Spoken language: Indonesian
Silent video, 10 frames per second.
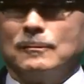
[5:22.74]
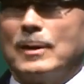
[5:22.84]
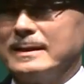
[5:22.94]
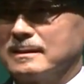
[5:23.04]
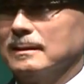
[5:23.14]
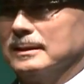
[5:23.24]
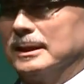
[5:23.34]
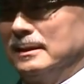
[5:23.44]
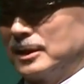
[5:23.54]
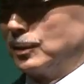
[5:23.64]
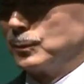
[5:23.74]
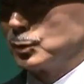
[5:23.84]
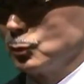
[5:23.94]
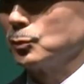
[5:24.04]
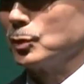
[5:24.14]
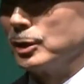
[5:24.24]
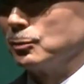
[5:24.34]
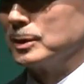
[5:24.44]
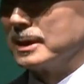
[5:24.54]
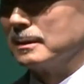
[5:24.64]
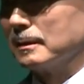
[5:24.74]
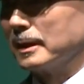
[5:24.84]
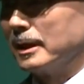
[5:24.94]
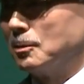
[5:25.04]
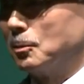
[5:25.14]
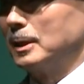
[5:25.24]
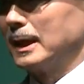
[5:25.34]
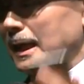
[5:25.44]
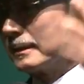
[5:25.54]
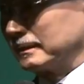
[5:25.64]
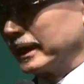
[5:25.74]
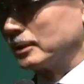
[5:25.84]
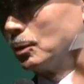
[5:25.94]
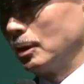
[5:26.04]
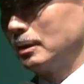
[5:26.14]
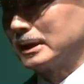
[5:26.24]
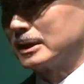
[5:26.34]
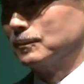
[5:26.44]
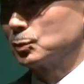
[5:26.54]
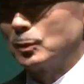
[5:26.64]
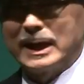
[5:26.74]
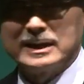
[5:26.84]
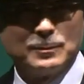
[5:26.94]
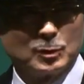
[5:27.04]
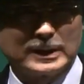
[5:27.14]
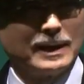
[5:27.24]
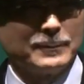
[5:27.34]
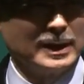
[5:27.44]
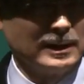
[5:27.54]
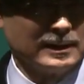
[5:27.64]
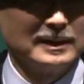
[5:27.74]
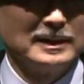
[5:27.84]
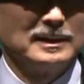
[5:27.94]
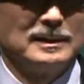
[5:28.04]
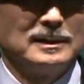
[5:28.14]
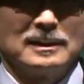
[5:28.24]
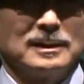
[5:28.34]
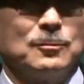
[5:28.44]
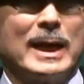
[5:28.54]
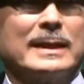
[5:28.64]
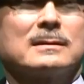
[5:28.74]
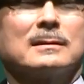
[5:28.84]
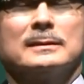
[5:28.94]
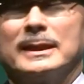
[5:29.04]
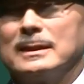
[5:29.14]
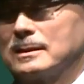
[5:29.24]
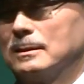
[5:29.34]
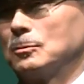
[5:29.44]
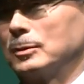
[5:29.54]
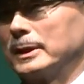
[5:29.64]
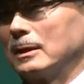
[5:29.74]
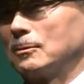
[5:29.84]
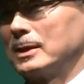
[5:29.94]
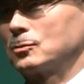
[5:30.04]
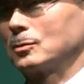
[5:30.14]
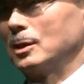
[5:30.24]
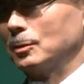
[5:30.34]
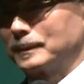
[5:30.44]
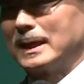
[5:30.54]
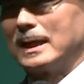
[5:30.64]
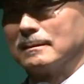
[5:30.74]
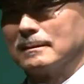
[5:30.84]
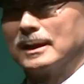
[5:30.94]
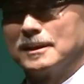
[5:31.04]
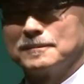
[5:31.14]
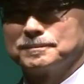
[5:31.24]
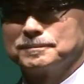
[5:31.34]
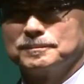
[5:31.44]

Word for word: Segala kesuksesan akan lengkap jika diikuti dengan kerendahan hati. Kesuksesan tidak akan bertahan jika tidak punya kerendahan hati.